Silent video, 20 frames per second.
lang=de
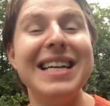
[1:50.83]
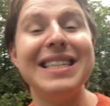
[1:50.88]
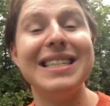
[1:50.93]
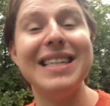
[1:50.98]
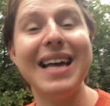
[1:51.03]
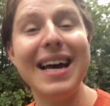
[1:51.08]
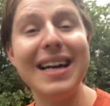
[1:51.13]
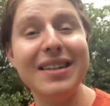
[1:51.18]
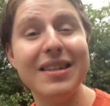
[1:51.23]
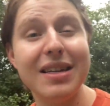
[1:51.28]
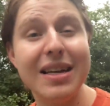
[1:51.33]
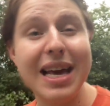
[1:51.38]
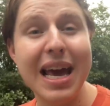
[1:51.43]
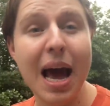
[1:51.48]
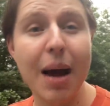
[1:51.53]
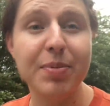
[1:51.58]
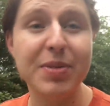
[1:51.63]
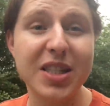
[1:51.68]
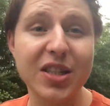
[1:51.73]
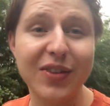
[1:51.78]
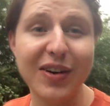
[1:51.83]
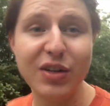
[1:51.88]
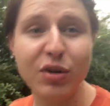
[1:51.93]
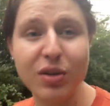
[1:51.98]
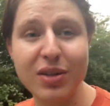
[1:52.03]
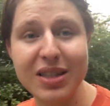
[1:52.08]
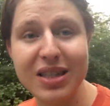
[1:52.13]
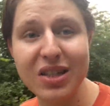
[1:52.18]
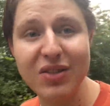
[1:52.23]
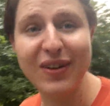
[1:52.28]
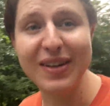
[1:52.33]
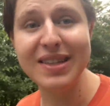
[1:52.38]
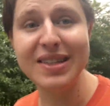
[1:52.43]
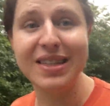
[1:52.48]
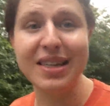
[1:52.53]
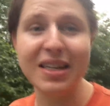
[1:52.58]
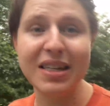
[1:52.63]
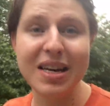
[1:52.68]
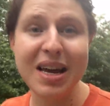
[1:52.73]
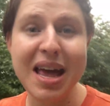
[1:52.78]
Seit Herbst
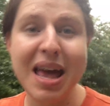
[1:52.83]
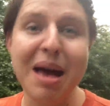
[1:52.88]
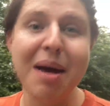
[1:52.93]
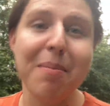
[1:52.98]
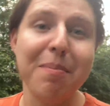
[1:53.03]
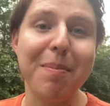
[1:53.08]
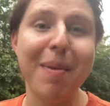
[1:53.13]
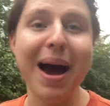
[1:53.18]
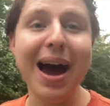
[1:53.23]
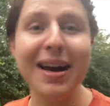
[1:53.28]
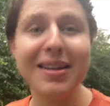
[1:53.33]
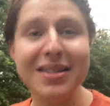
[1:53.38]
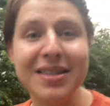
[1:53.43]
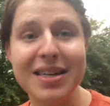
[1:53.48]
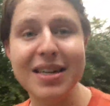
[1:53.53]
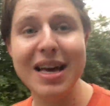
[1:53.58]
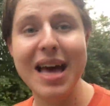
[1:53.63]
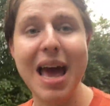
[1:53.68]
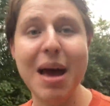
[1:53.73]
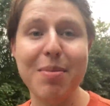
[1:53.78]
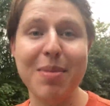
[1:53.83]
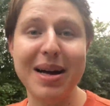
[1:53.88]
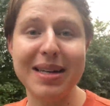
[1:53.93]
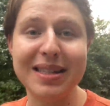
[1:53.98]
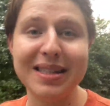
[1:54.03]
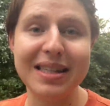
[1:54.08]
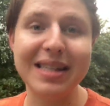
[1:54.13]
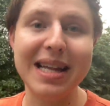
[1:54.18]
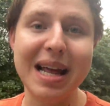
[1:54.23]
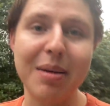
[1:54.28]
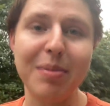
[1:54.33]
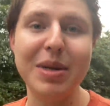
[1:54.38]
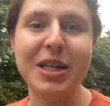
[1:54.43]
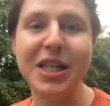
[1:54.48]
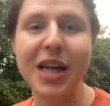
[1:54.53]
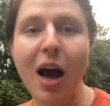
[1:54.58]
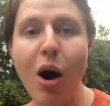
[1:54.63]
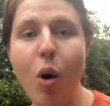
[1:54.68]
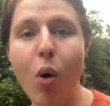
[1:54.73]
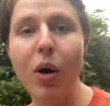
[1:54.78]
2020 macht Amazon
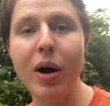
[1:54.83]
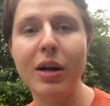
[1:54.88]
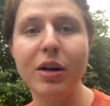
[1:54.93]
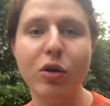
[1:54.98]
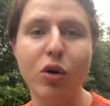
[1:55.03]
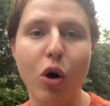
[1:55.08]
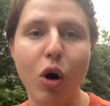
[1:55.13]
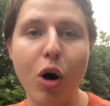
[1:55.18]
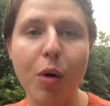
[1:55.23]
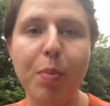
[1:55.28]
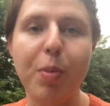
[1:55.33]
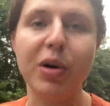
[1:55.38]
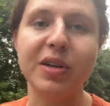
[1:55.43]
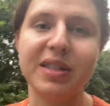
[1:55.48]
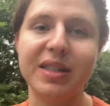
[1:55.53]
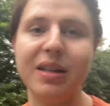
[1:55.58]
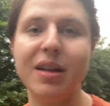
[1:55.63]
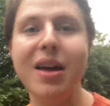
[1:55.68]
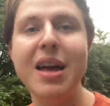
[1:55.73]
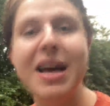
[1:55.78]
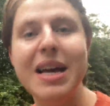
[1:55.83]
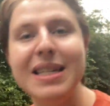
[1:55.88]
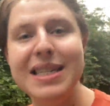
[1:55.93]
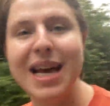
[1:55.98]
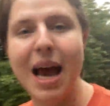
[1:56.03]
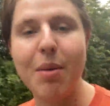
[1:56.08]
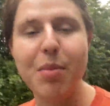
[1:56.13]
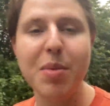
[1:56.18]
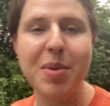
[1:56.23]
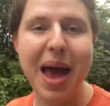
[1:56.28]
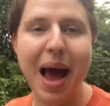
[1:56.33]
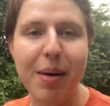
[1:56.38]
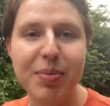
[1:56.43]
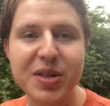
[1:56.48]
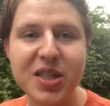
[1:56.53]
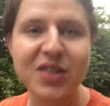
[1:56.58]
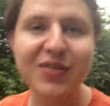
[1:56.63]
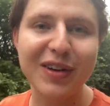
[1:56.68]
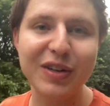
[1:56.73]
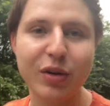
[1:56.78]
nämlich auch in Kochboxen. Sie haben im
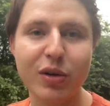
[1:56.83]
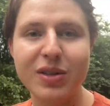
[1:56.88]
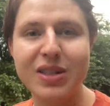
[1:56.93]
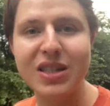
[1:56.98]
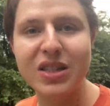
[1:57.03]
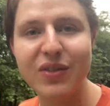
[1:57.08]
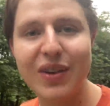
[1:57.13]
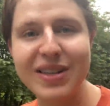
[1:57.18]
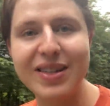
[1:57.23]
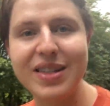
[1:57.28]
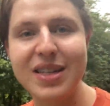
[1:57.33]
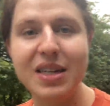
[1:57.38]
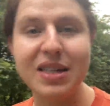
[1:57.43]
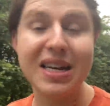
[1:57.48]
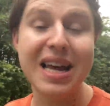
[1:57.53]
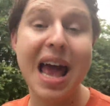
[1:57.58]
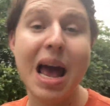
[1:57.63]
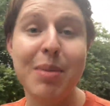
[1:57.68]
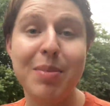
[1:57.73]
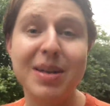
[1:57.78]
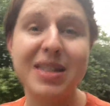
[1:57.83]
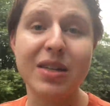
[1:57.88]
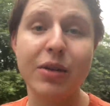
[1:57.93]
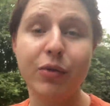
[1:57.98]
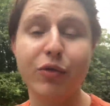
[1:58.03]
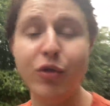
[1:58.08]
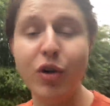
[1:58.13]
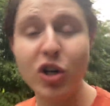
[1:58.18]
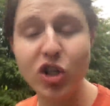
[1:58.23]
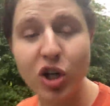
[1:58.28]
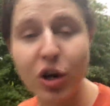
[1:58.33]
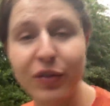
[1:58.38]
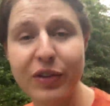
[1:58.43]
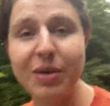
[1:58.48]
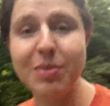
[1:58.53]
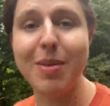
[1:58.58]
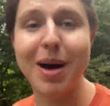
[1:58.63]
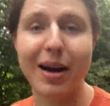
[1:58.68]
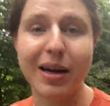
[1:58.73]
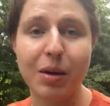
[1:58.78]
Herbst 2020 Amazon Fresh auf den
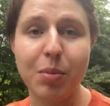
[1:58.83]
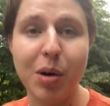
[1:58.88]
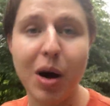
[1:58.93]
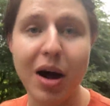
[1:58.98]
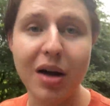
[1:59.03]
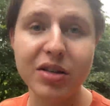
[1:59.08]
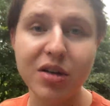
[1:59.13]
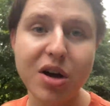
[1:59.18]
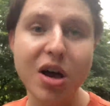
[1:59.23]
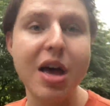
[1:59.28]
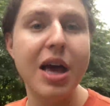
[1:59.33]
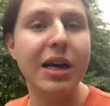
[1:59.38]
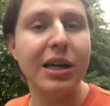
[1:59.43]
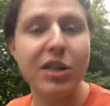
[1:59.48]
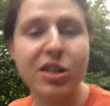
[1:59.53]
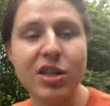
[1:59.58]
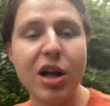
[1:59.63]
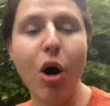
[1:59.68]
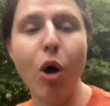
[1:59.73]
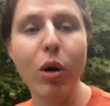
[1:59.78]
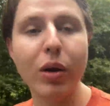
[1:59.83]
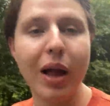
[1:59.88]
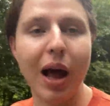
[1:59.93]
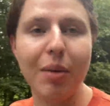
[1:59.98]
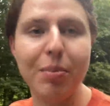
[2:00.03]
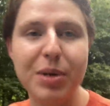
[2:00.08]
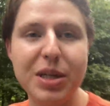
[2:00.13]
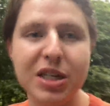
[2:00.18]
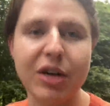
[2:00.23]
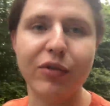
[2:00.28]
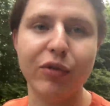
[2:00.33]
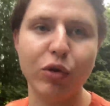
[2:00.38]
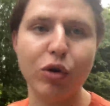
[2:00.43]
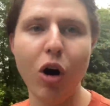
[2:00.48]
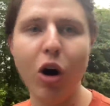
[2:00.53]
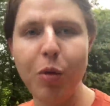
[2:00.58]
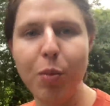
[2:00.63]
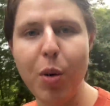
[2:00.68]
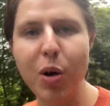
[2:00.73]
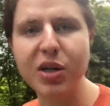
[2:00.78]
Markt gebracht. Das sind auch ein Anbieter für
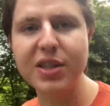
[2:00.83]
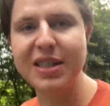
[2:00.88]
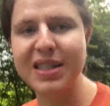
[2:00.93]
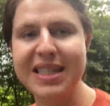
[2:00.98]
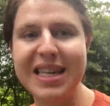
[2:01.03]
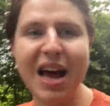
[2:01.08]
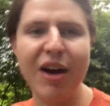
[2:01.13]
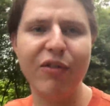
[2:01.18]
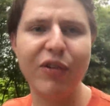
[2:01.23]
Kochboxen, sehr